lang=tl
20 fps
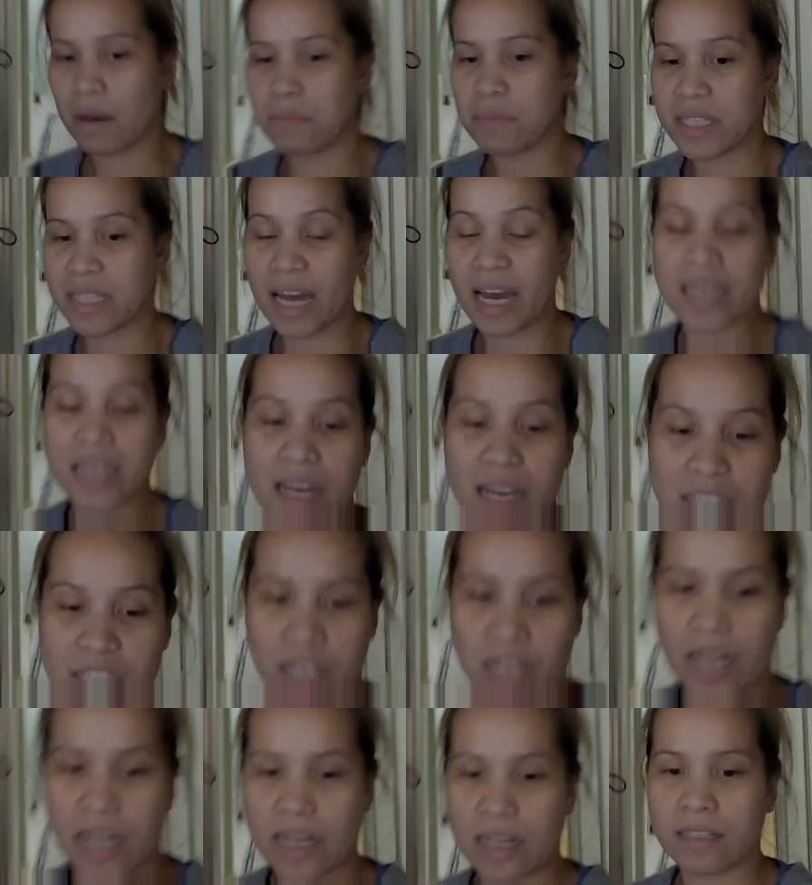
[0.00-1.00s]
Ah, Bisaya
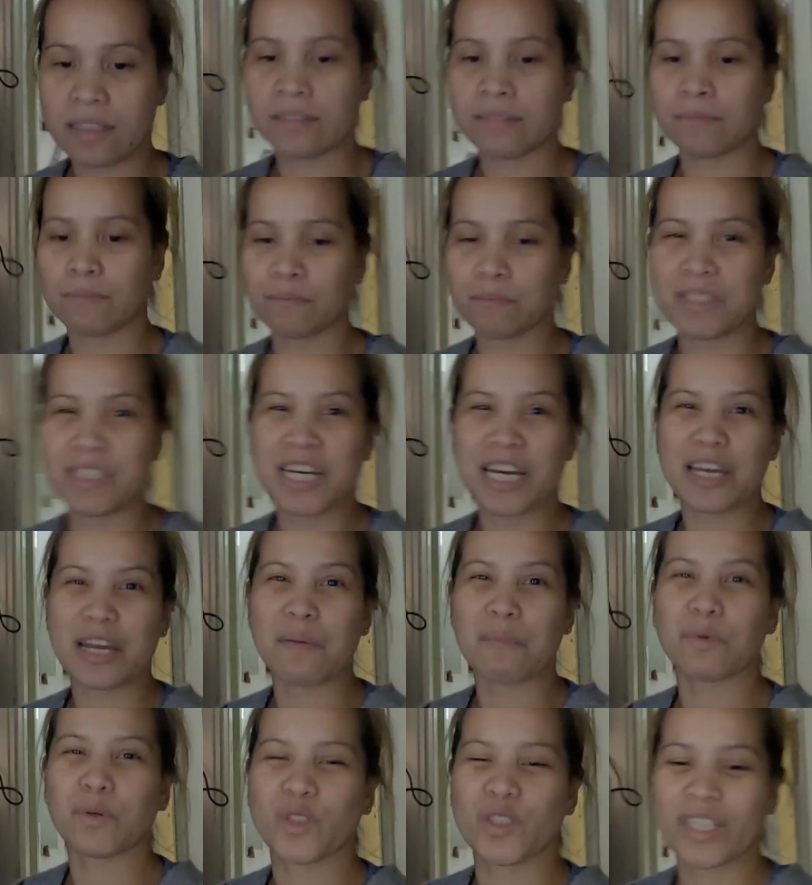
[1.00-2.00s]
siya.
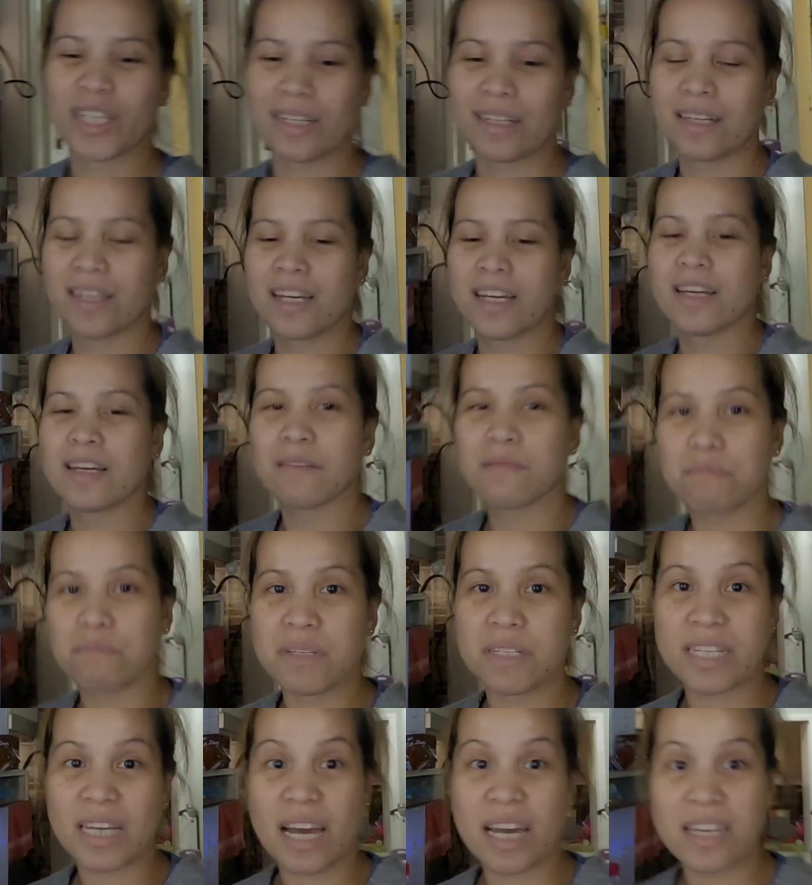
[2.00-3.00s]
Bisaya po siya.
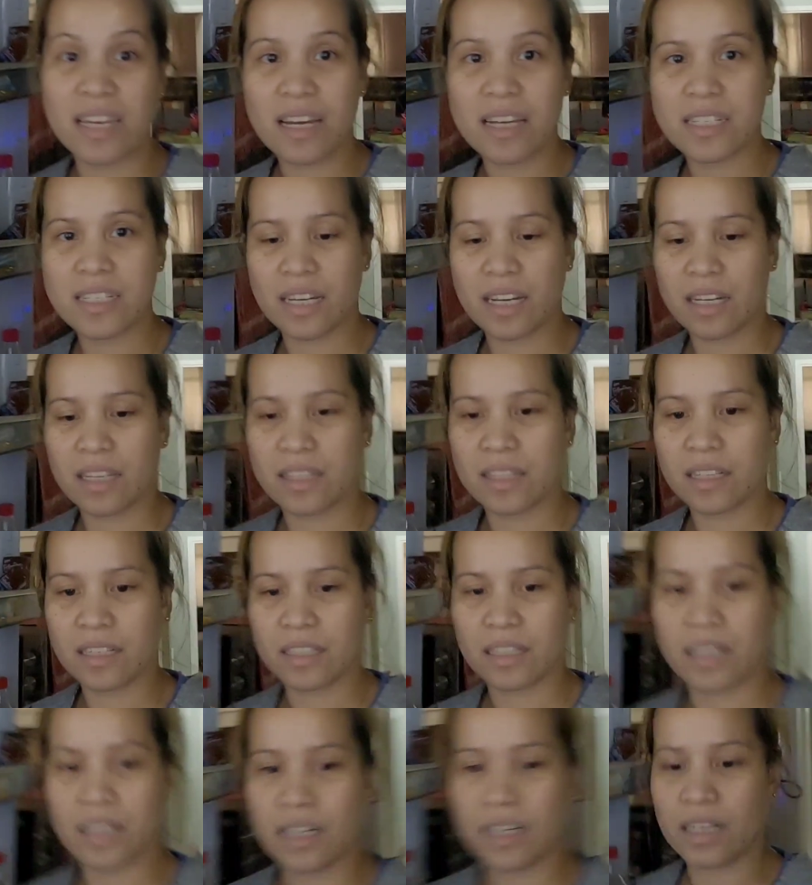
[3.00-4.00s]
Bisaya siya.
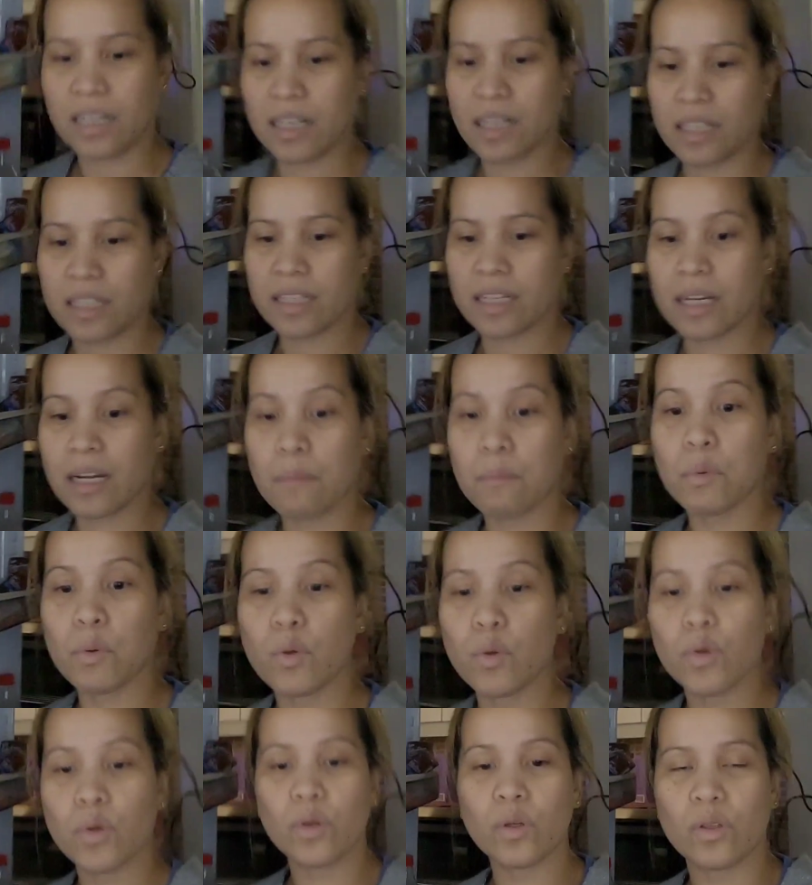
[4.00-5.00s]
Taga, taga
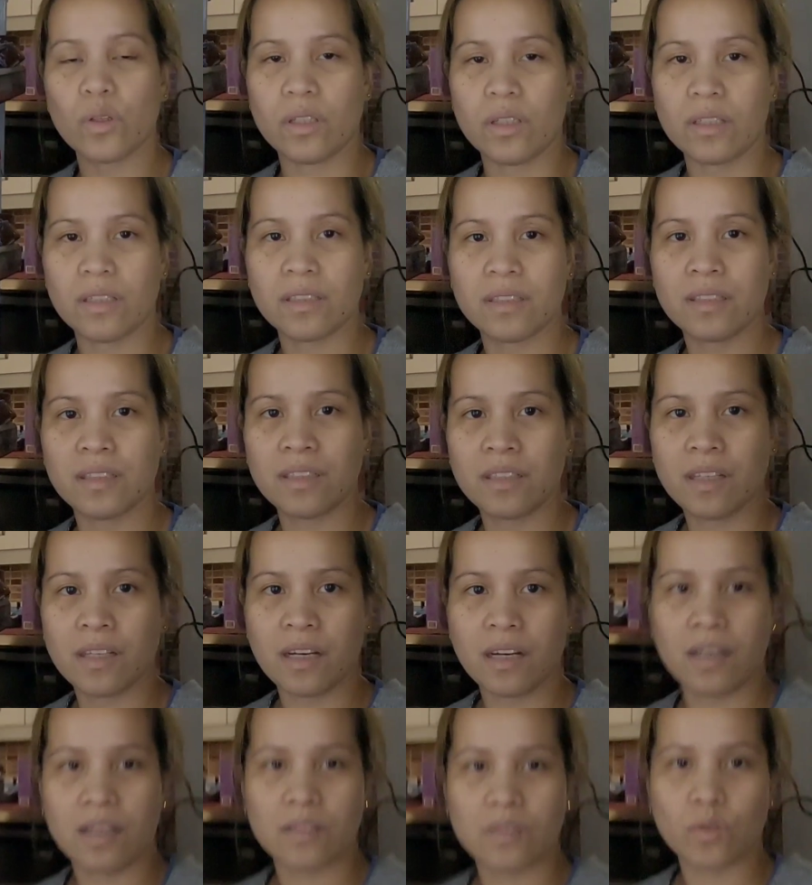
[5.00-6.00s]
Bohol.
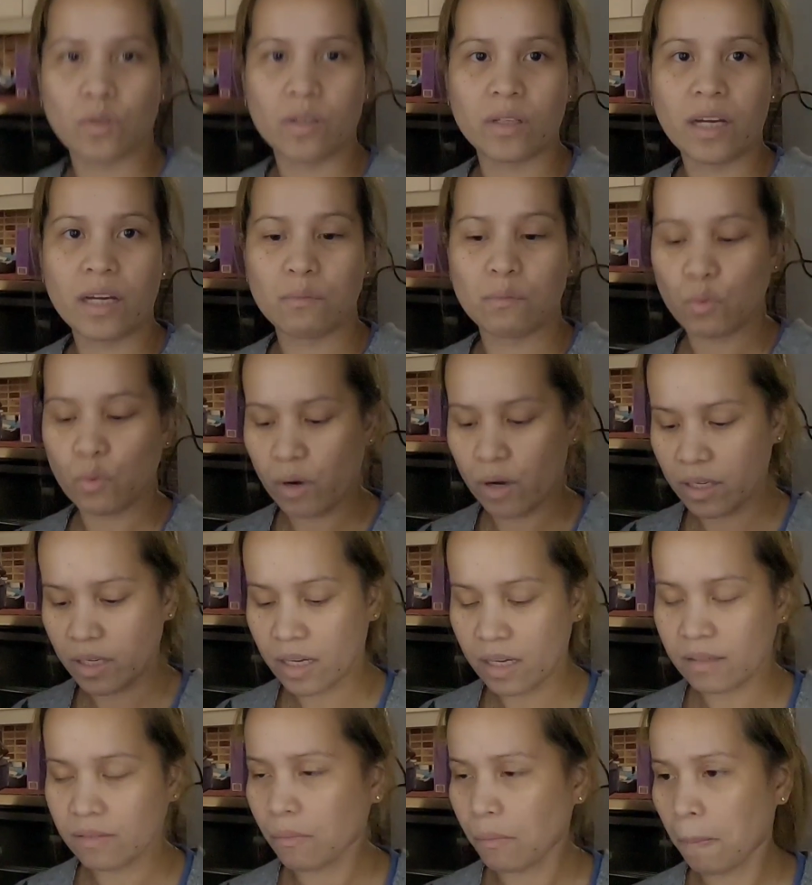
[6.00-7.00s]
So, ayan. Muha
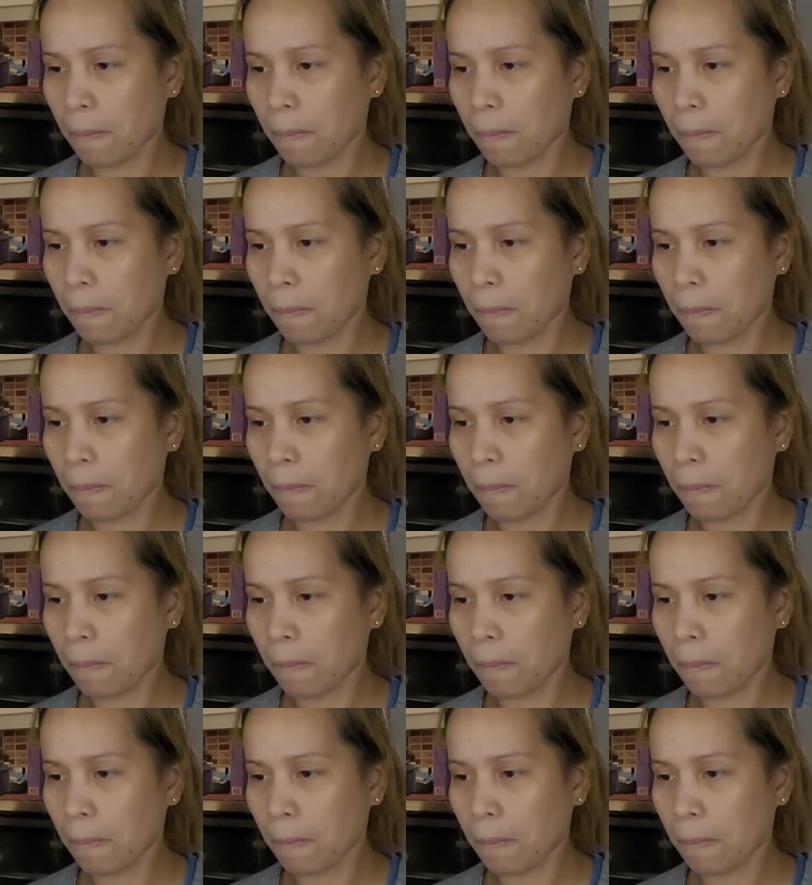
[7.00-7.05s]
na.